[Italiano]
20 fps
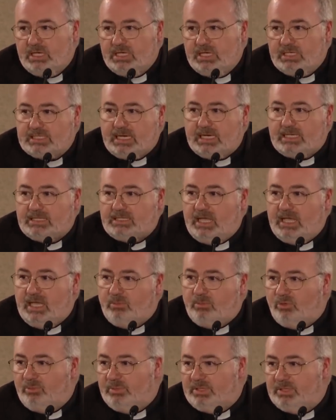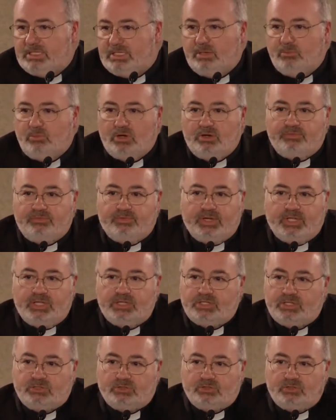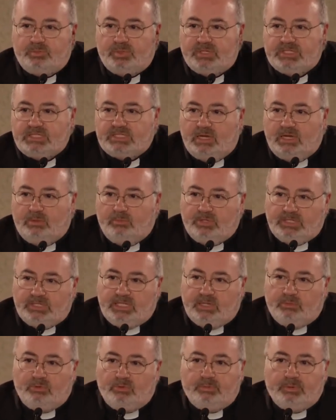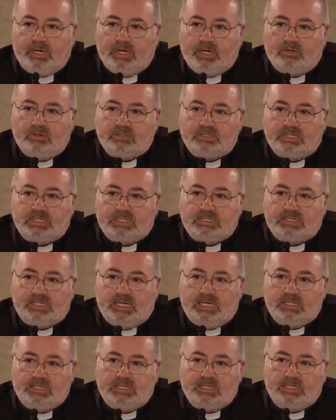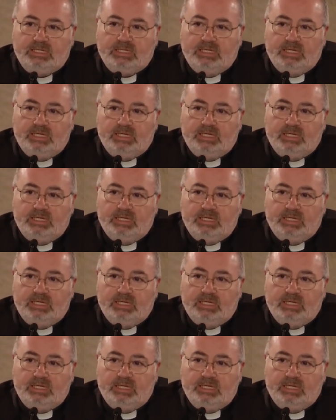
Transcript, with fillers: Scartiamo, mettiamo la freccia, sorpassiamo, andiamo per la nostra strada.